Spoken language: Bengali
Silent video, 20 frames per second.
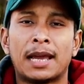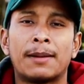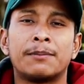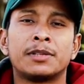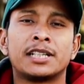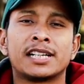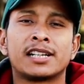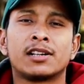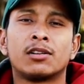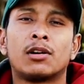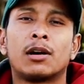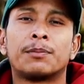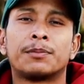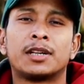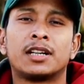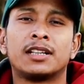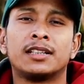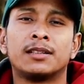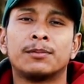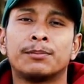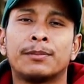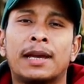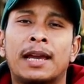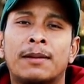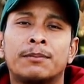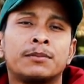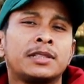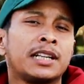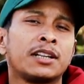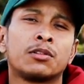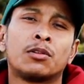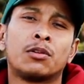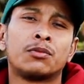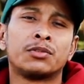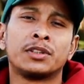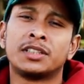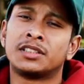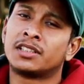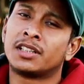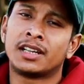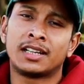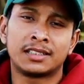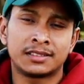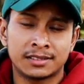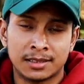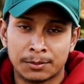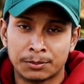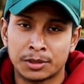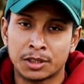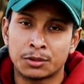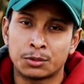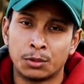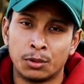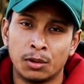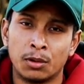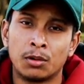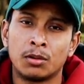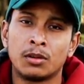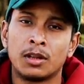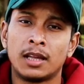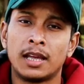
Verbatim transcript: এম টেকেও আপনার এই টেক অফ ইঞ্জিনিয়ারিংয়ের সাবজেক্টগুলো